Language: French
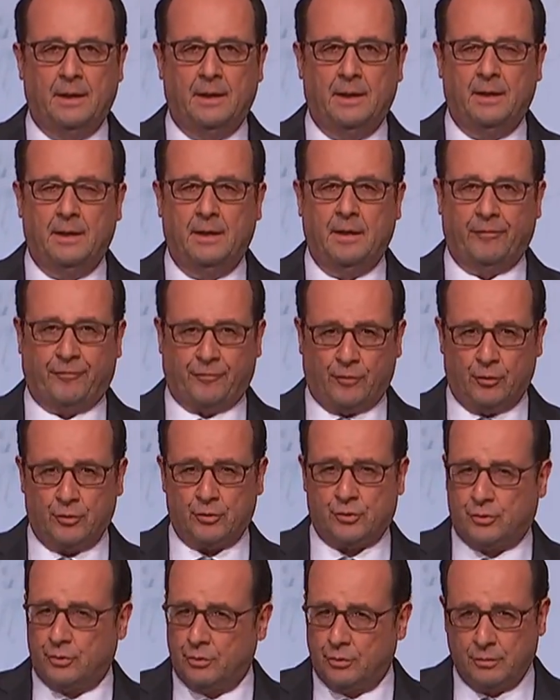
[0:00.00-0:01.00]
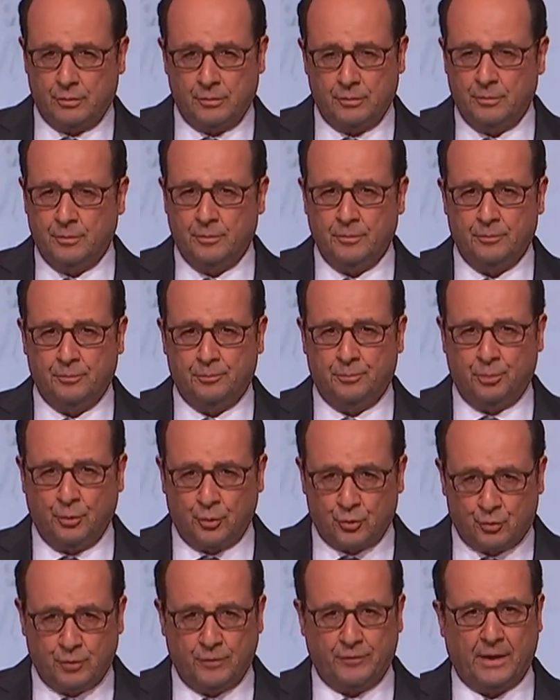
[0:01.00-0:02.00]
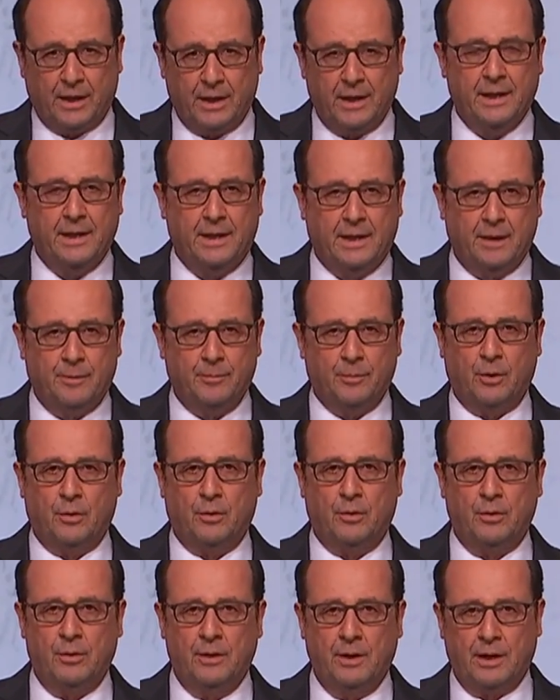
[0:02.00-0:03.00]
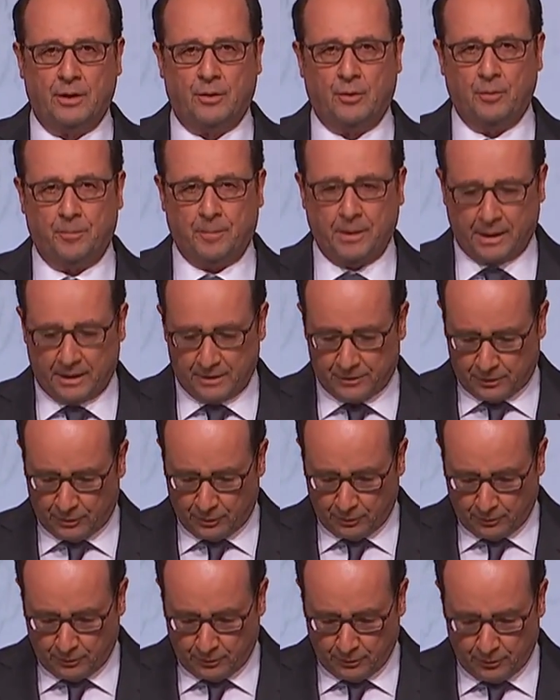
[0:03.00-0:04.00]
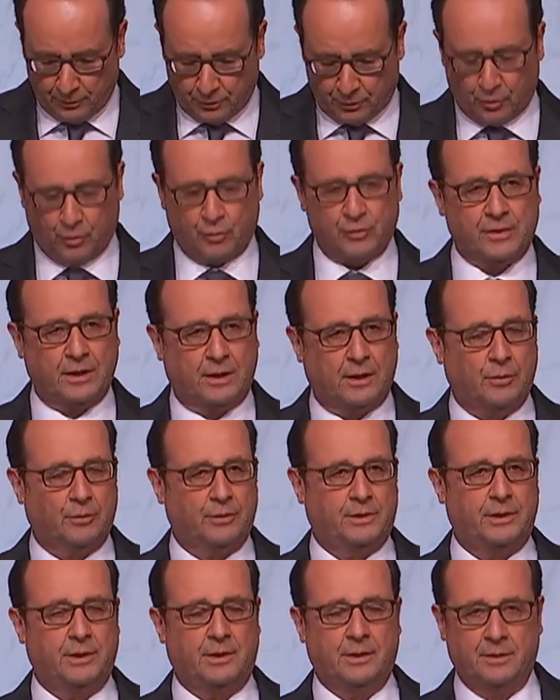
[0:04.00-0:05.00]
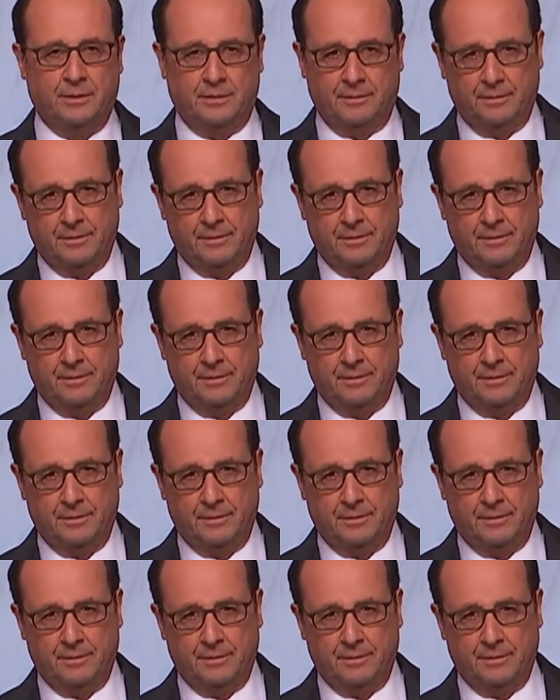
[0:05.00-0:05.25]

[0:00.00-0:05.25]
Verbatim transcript: La France euh, poursuivra également la coopération euh, transatlantique,